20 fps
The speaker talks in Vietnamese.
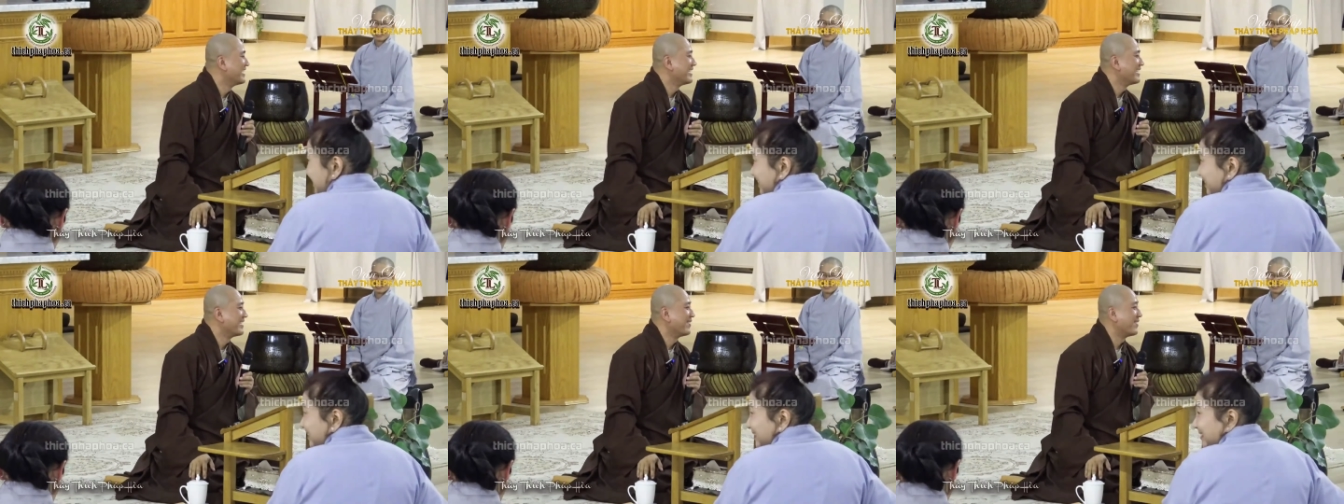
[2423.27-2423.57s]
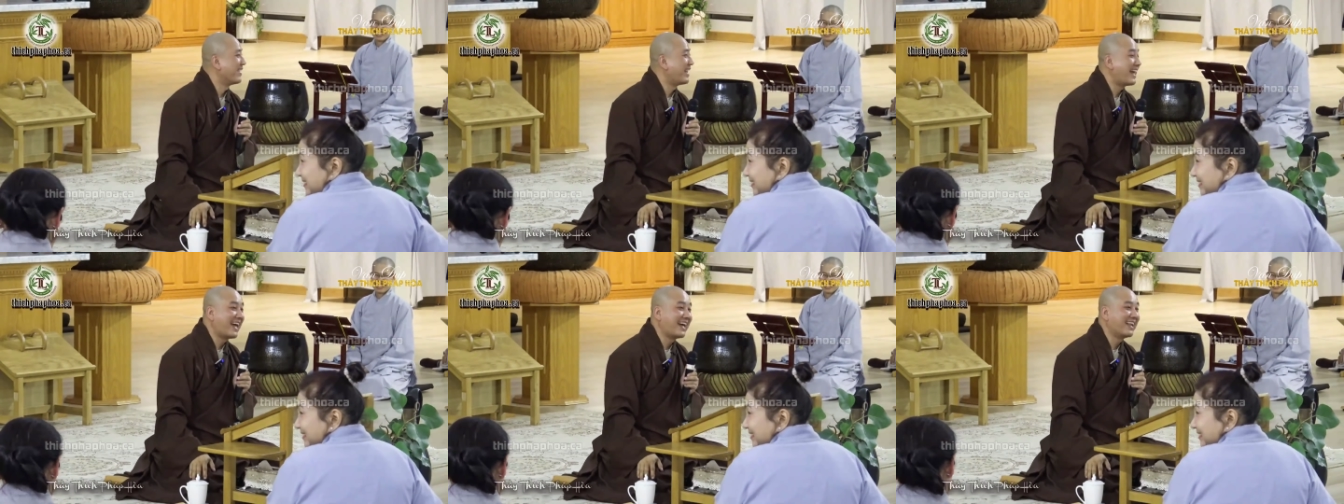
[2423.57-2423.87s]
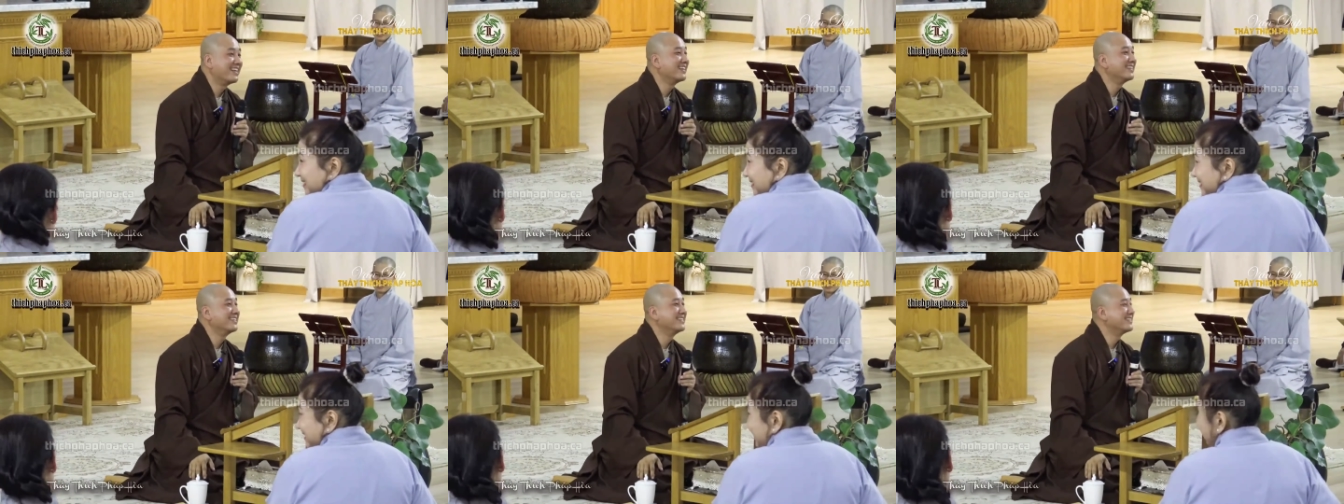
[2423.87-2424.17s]
Rồi la
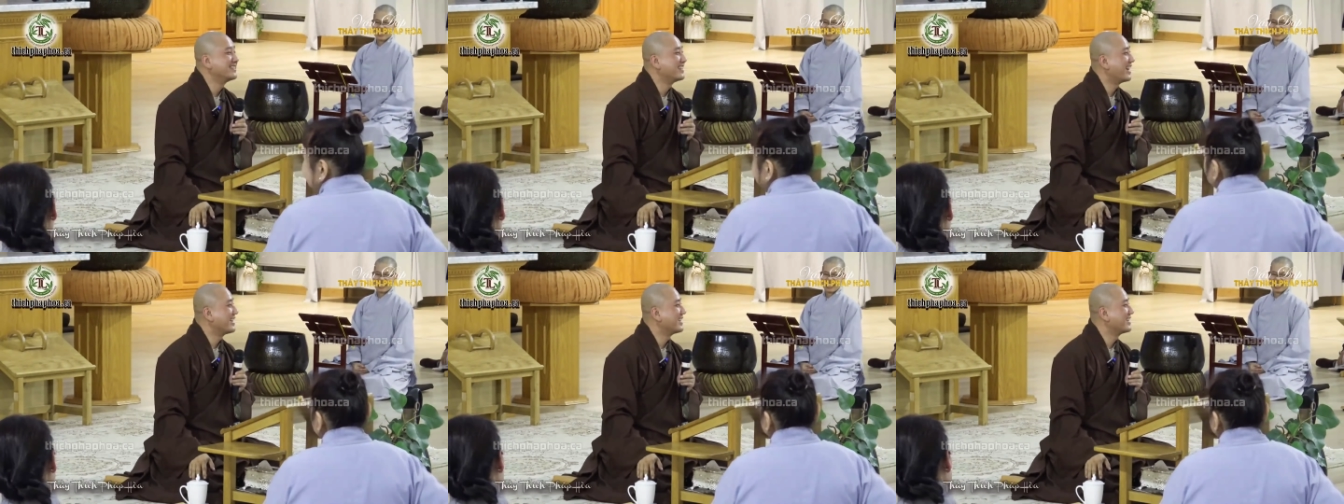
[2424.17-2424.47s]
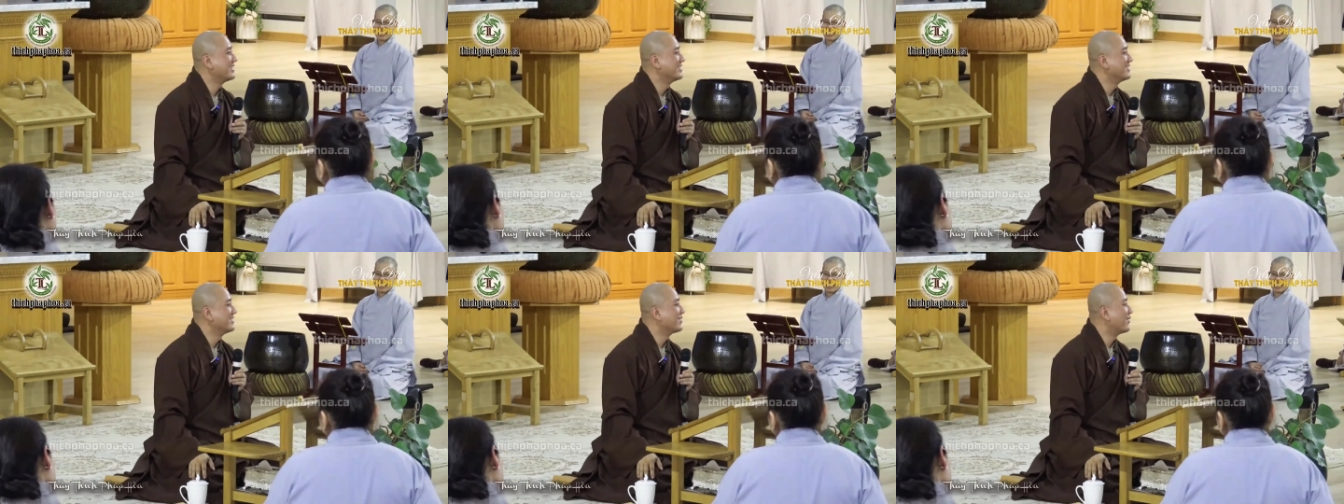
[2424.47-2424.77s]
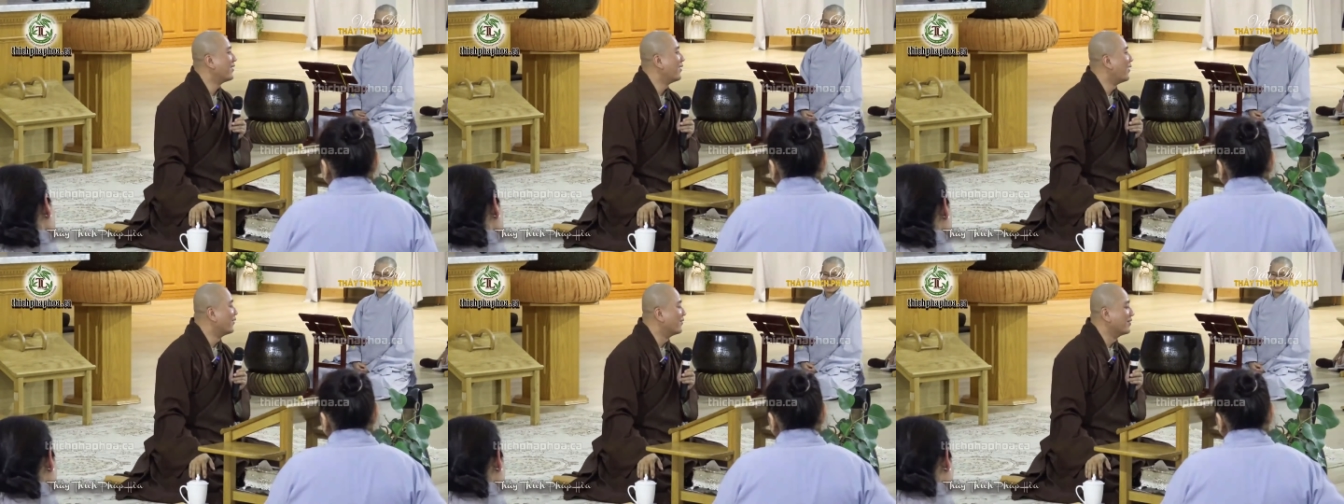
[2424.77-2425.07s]
lên như vậy thì nó
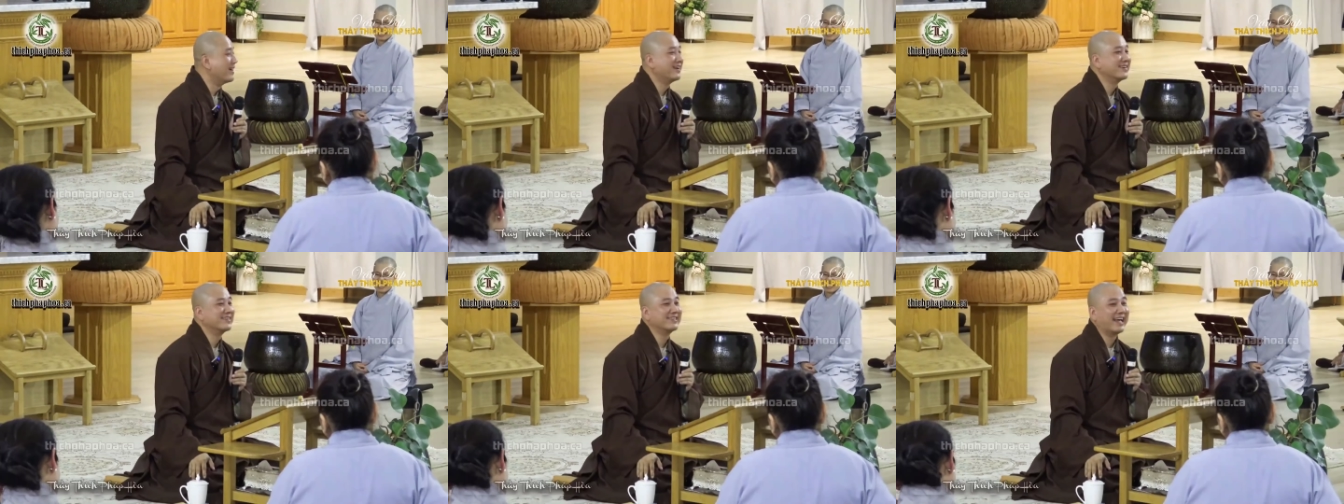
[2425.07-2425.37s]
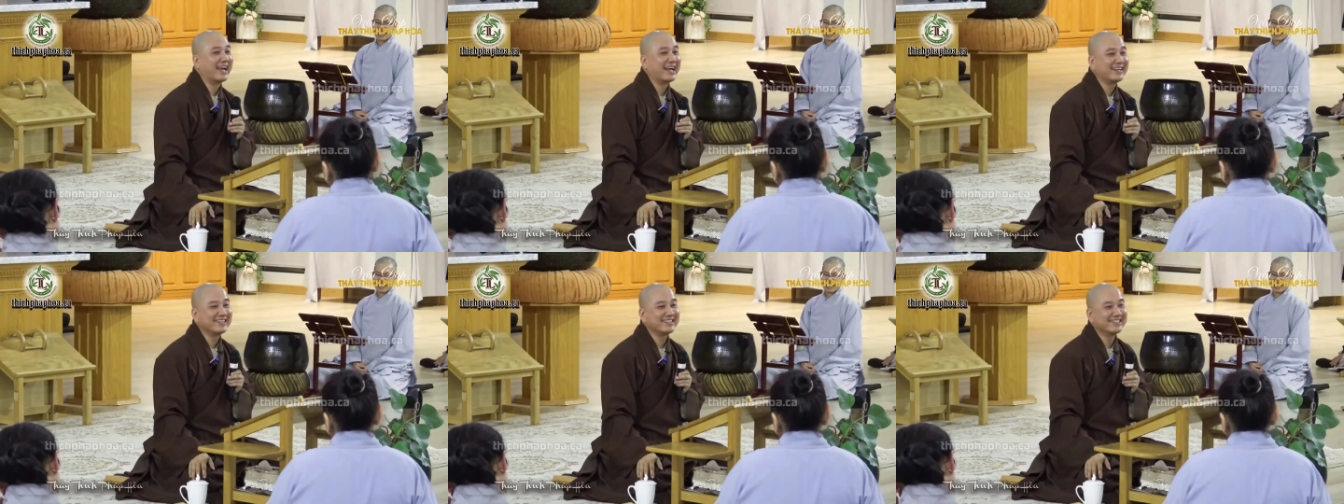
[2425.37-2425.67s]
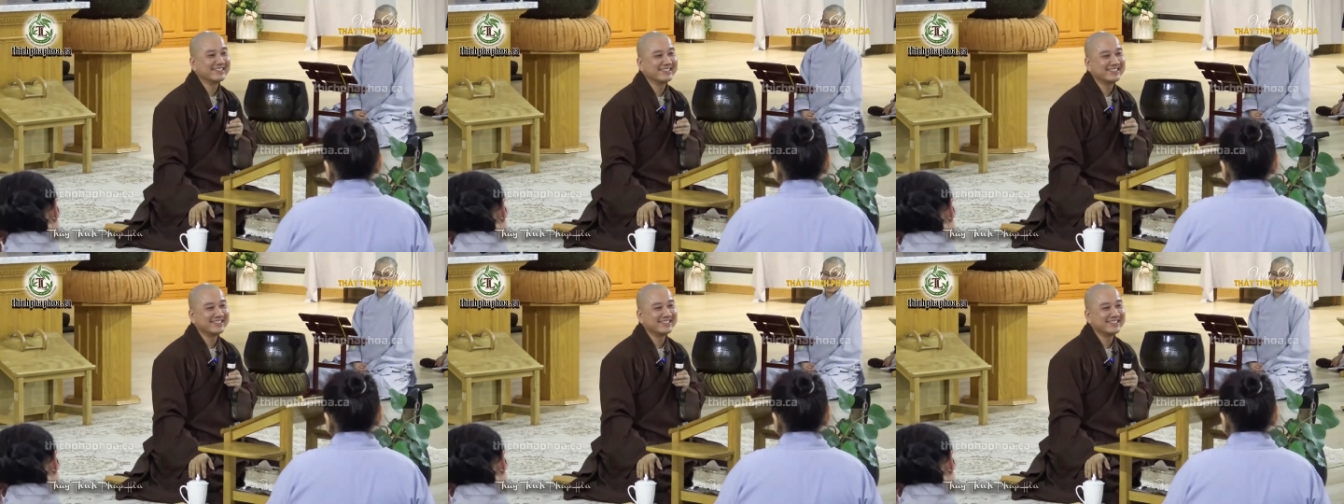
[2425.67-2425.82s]
ồn hơn nãy nữa.